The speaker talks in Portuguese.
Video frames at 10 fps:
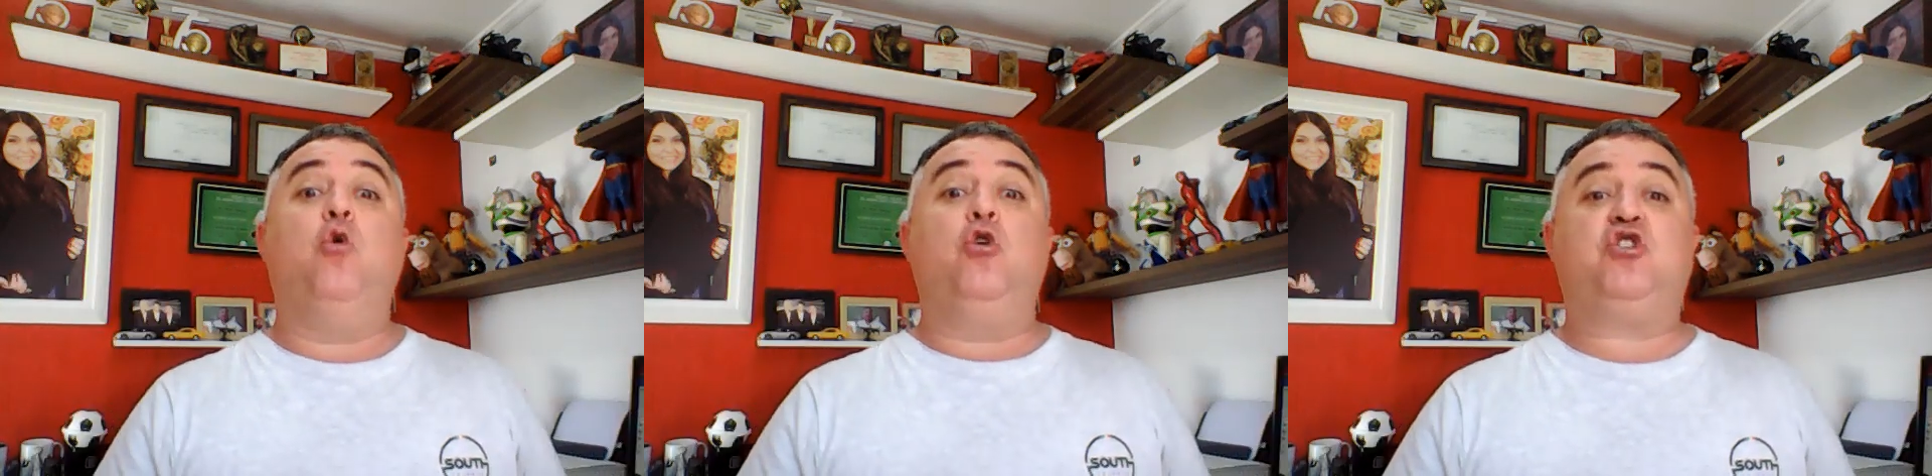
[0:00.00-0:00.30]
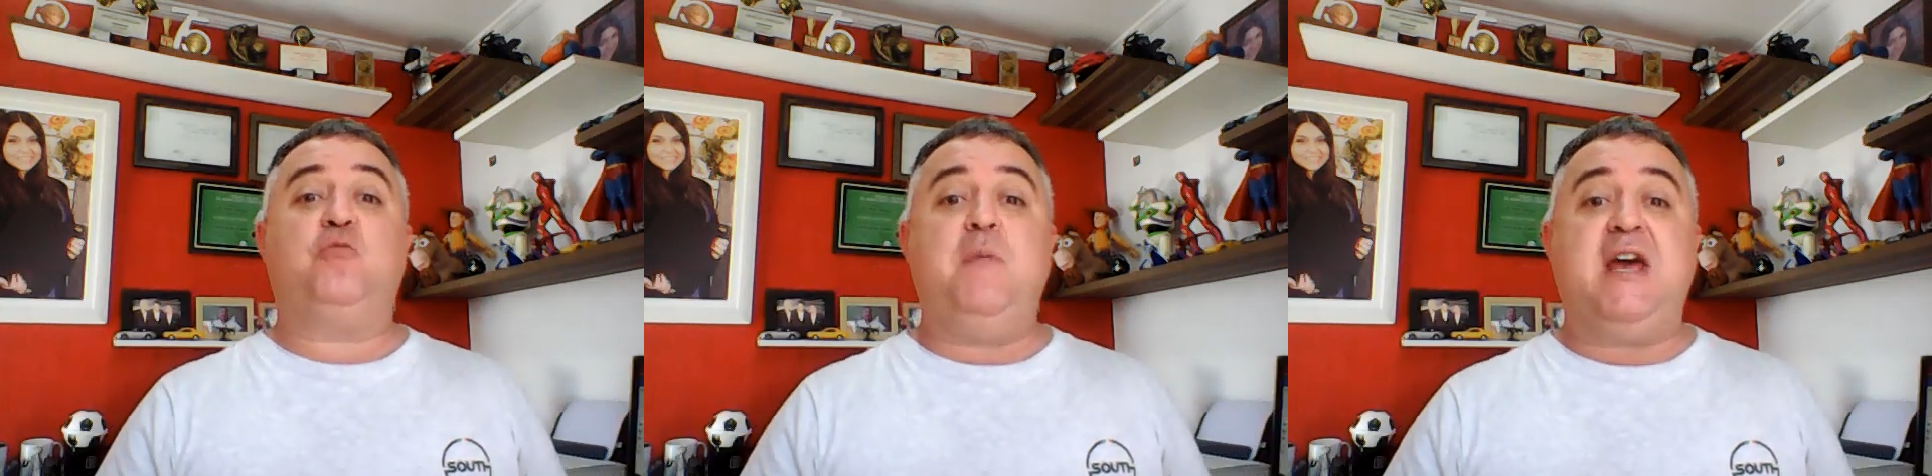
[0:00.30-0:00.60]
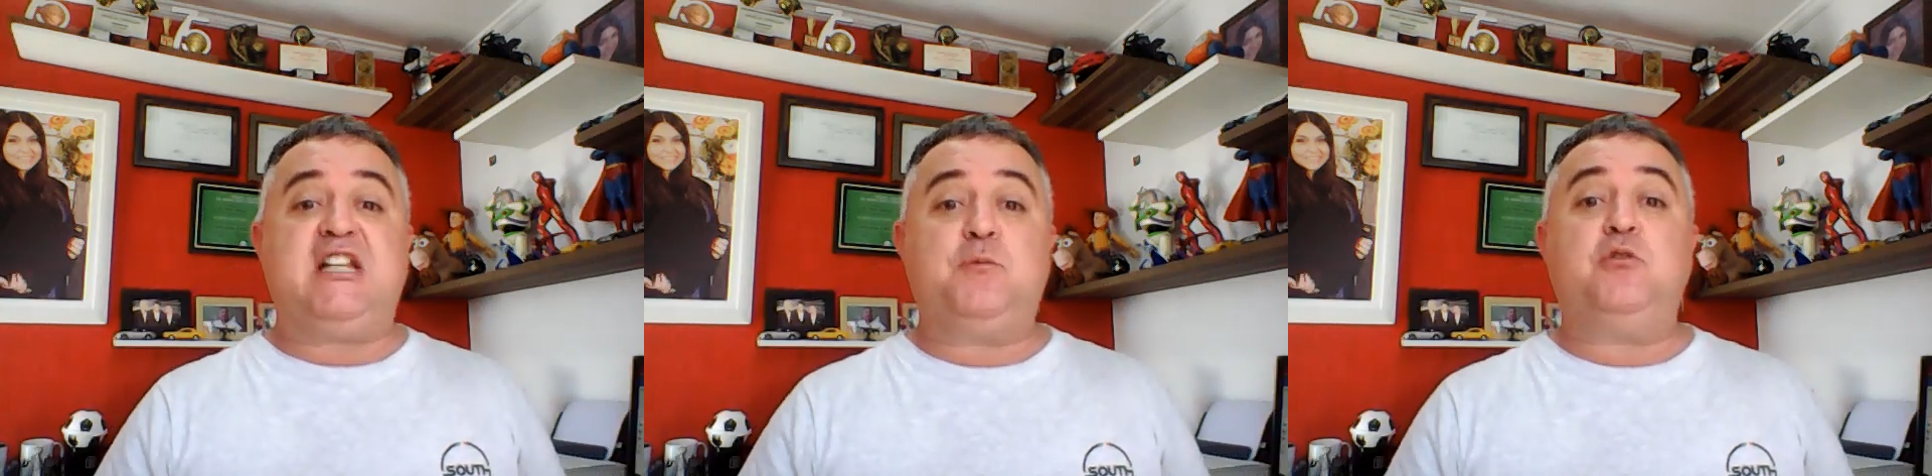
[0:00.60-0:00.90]
os
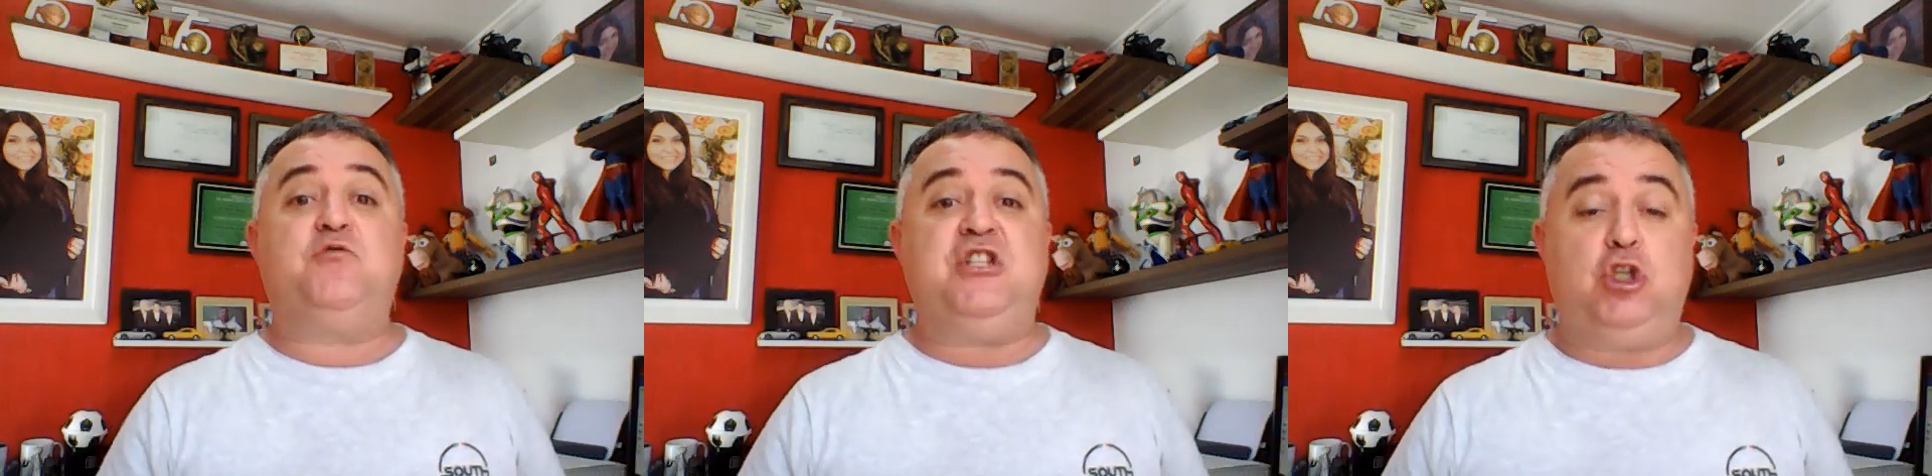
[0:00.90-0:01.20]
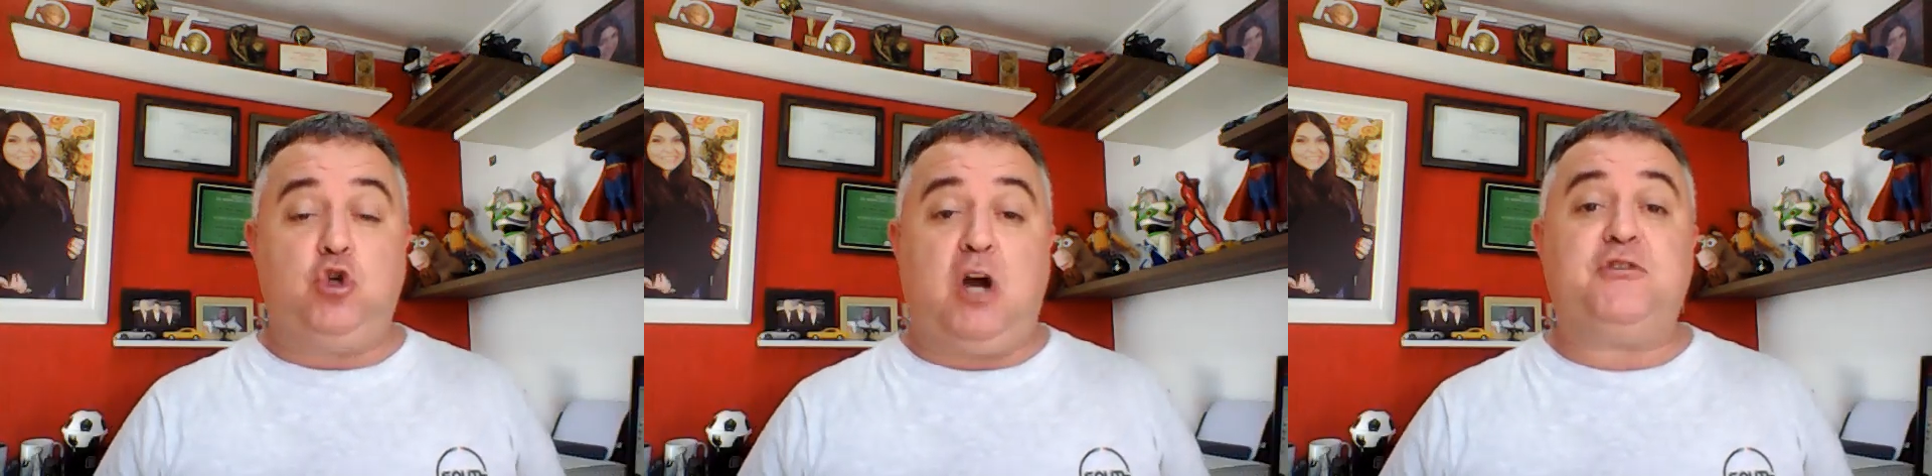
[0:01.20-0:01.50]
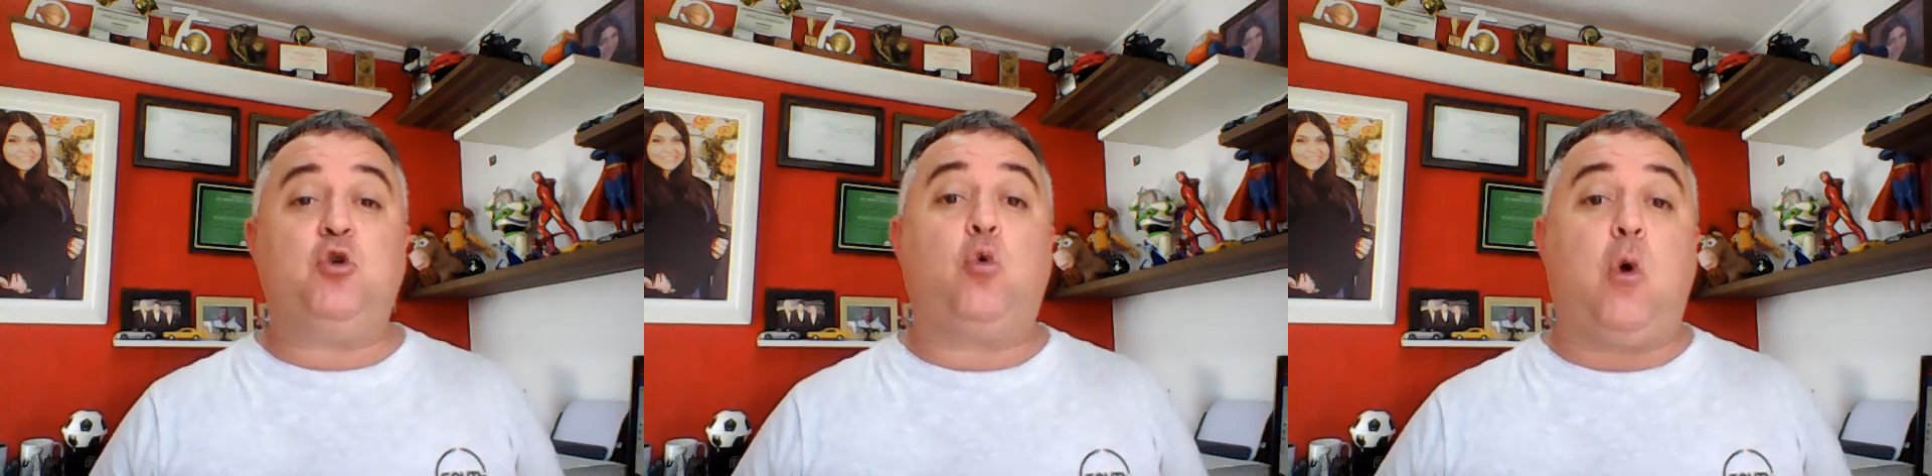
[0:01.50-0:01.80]
mesmos 29 do